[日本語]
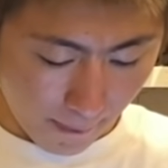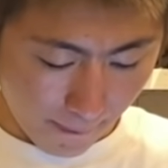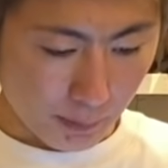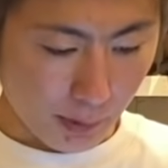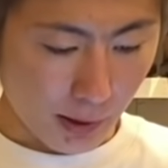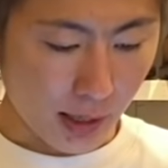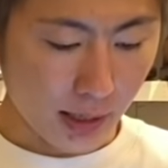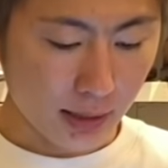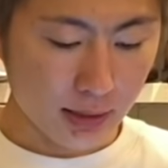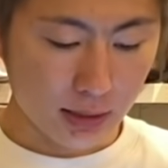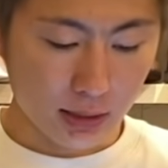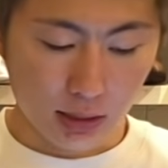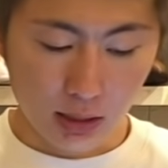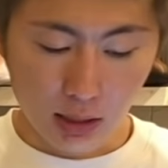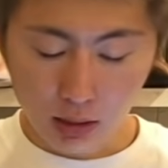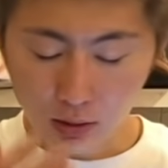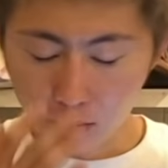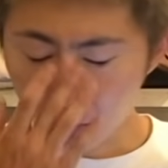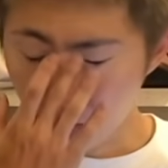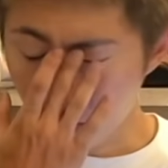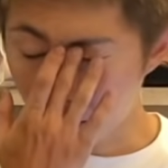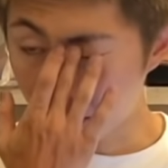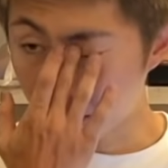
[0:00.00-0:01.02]
8
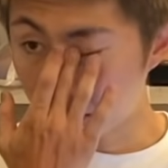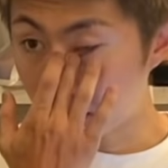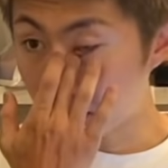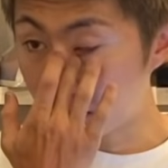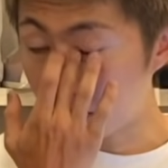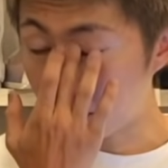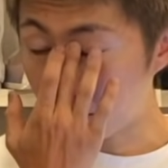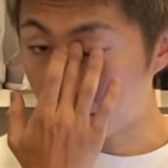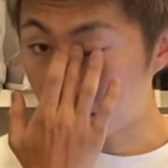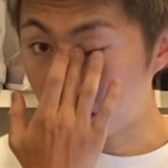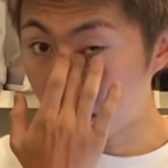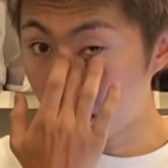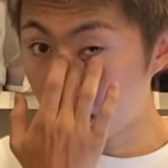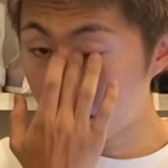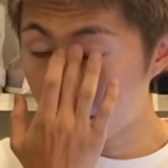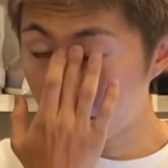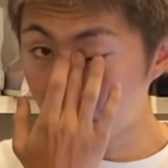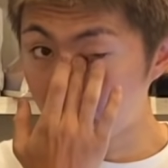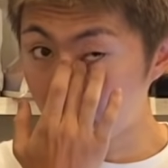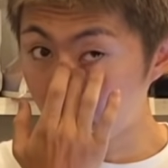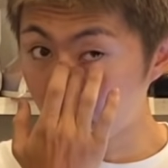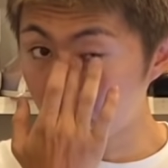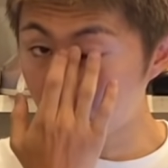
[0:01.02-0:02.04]
7五ってやっぱ定番
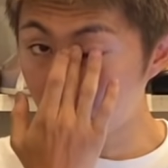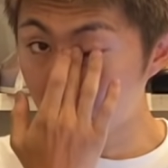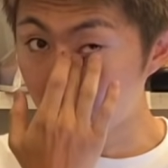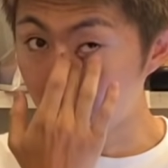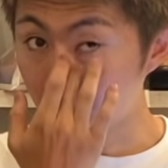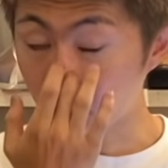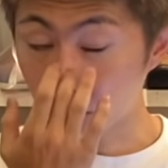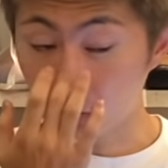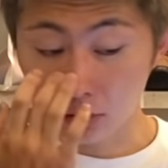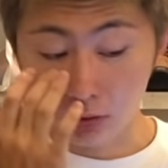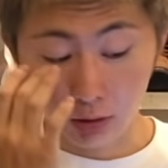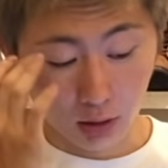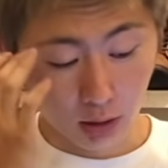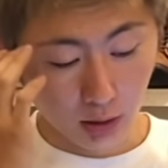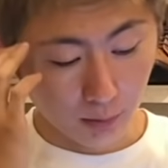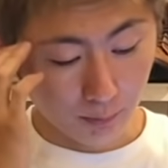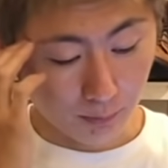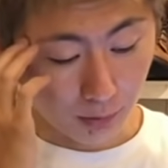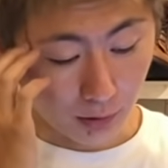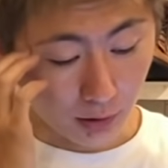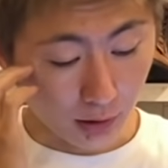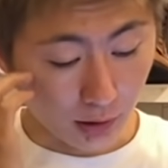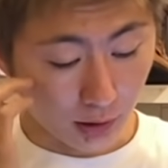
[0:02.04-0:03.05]
で持ってる人多いんなね、やっ
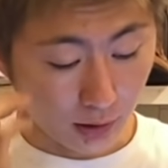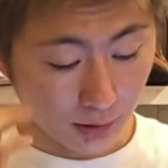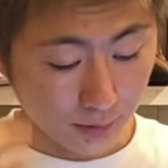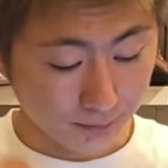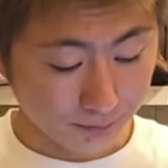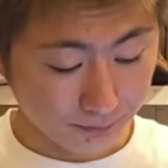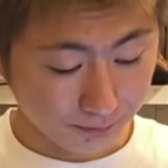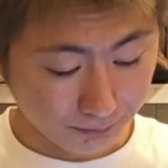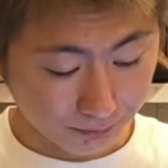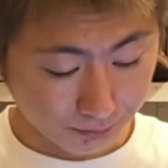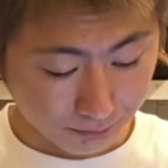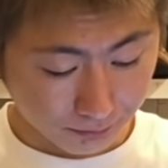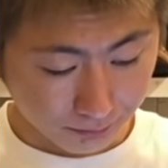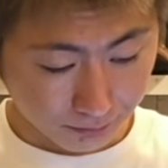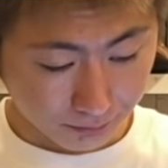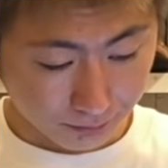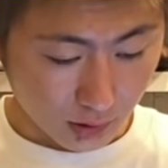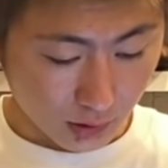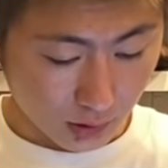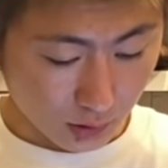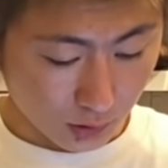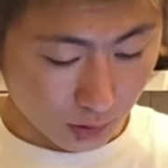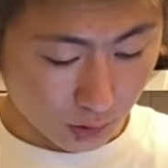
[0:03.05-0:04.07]
ぱりね。かっ
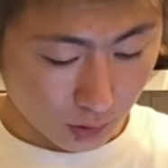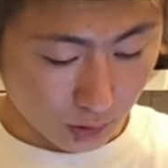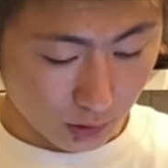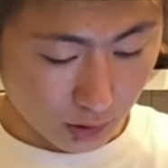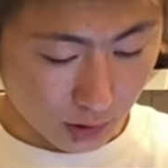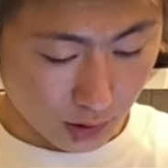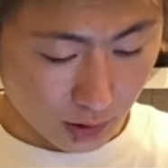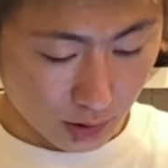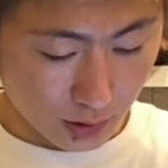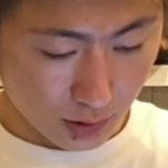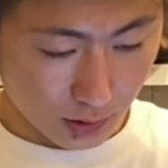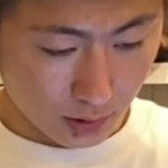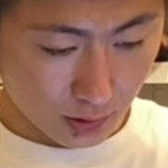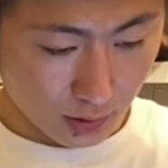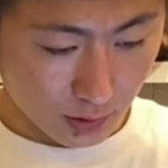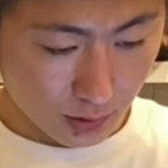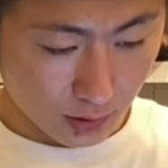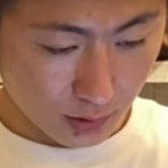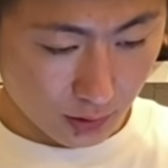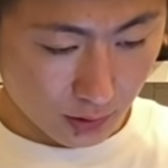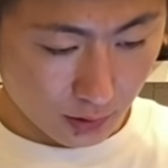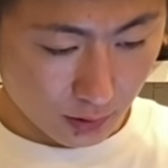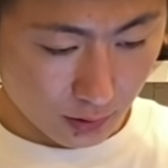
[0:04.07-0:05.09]
こいいです。